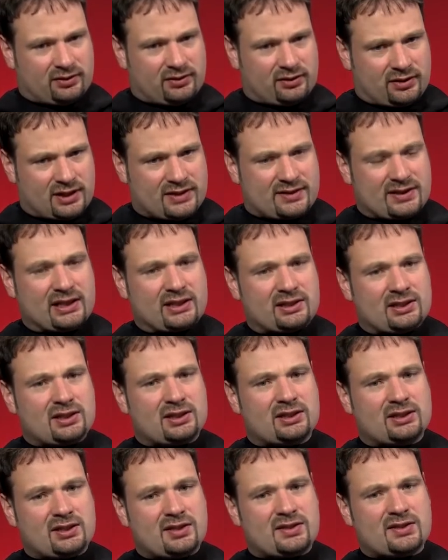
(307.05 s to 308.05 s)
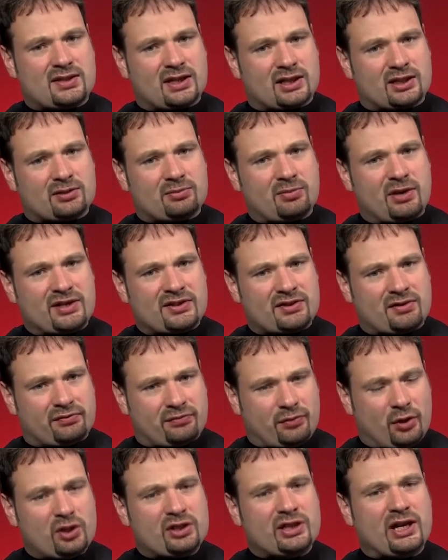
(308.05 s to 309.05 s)
tatsächlich diese, sag ich mal, dieser
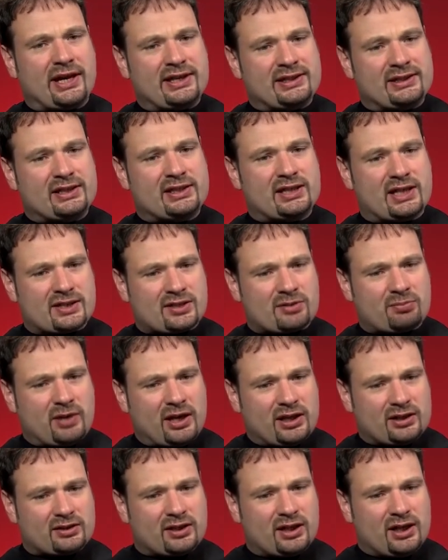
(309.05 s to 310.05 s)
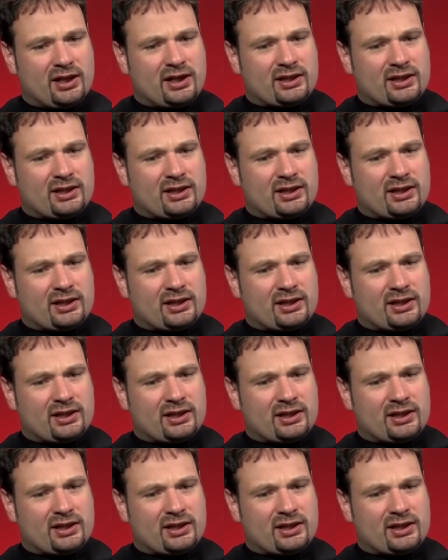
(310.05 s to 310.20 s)
völkerrechtliche Aspekt,